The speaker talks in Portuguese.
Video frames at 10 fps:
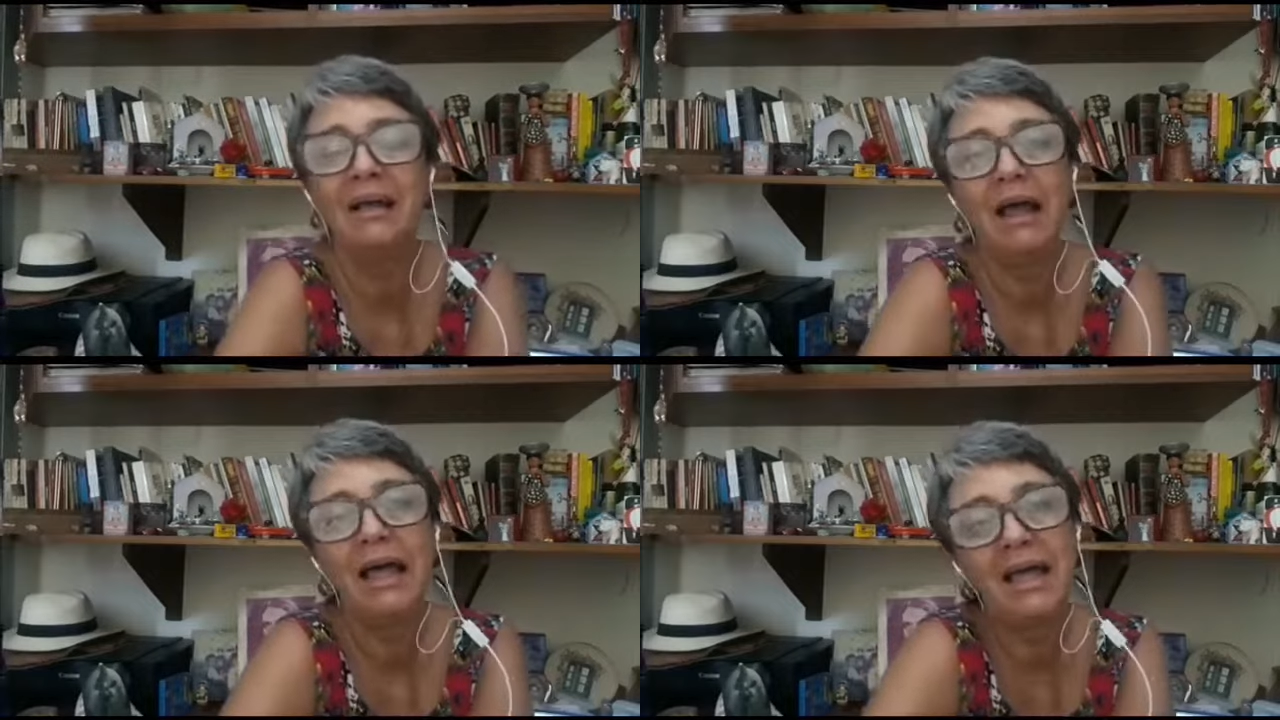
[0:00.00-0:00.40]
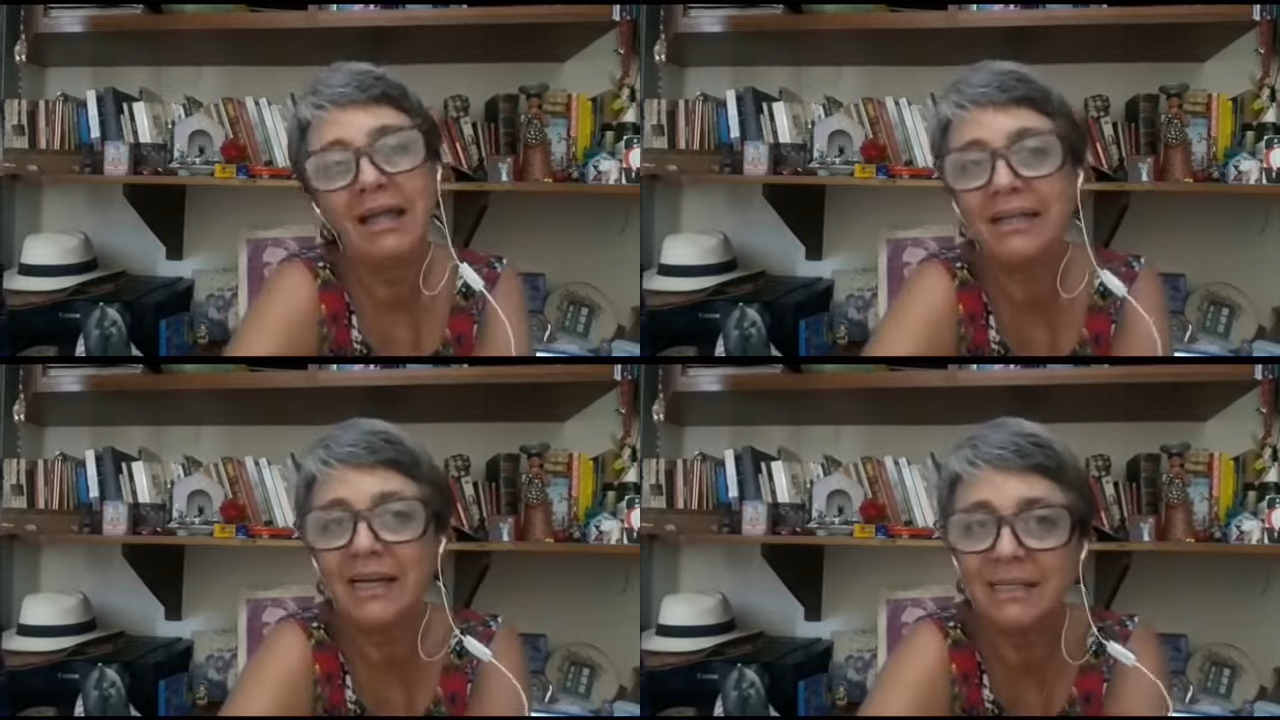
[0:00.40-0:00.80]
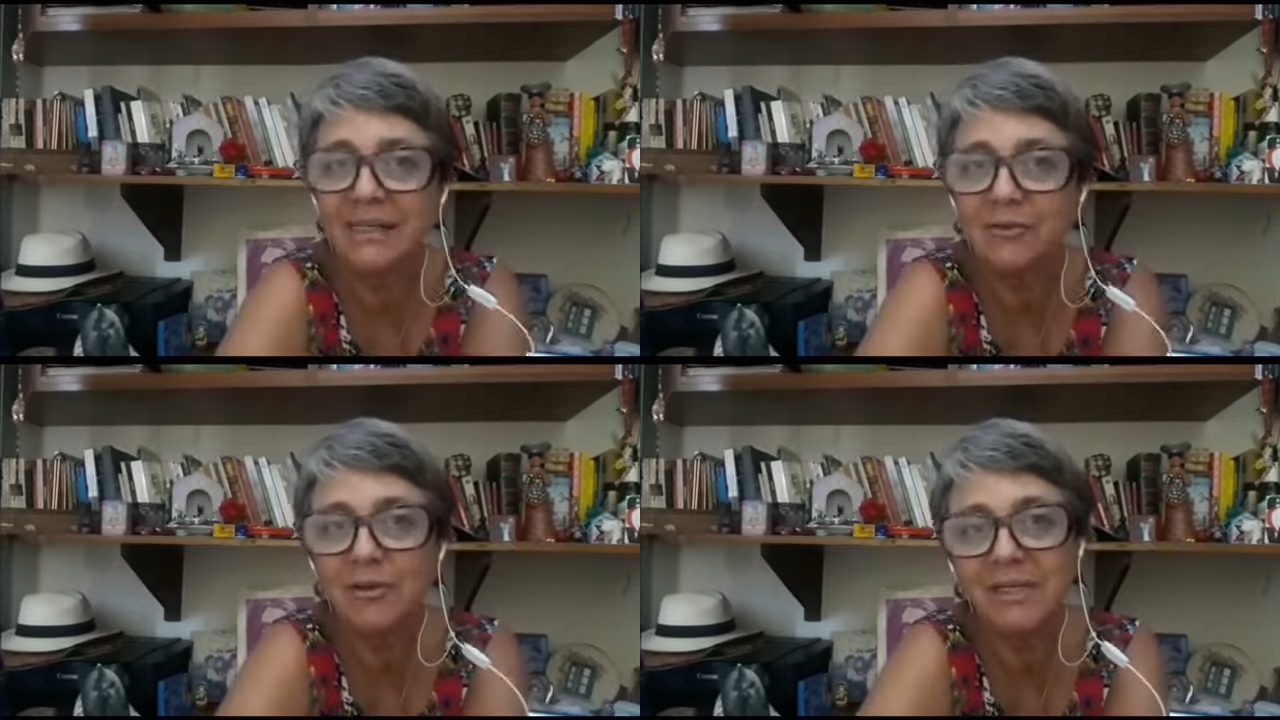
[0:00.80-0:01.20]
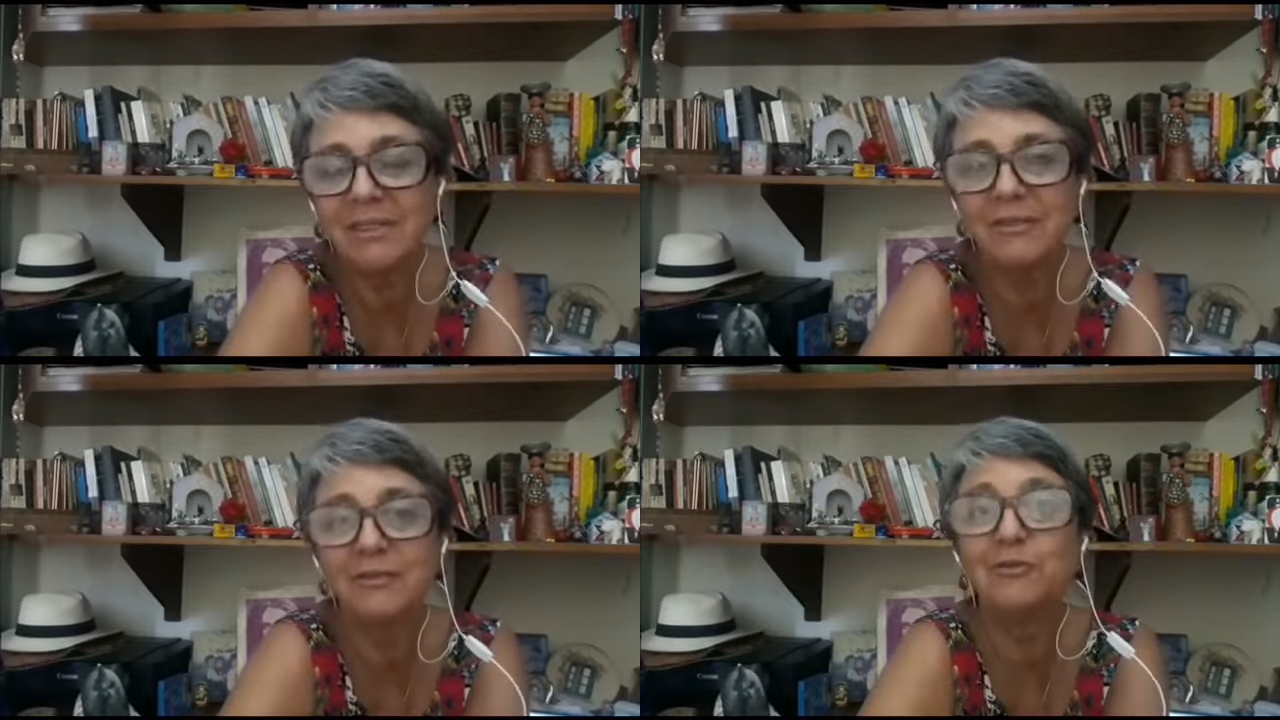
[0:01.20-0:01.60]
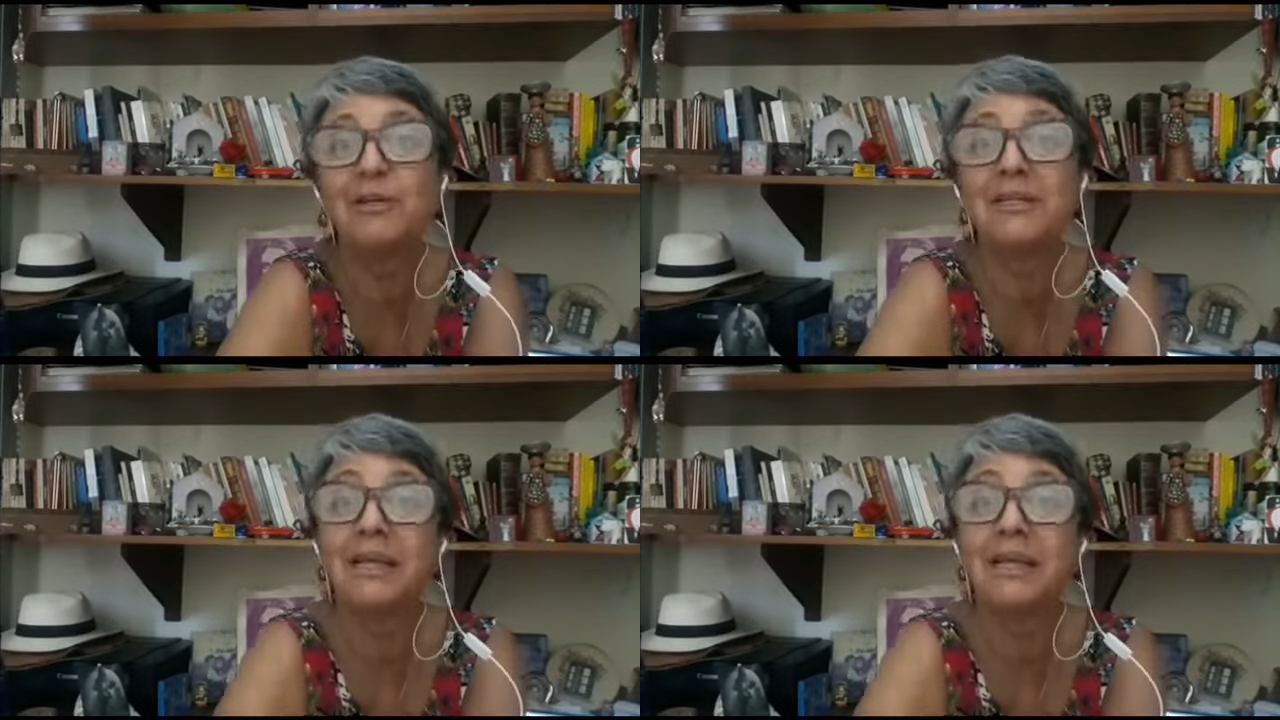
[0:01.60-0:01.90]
é, trazer suas suas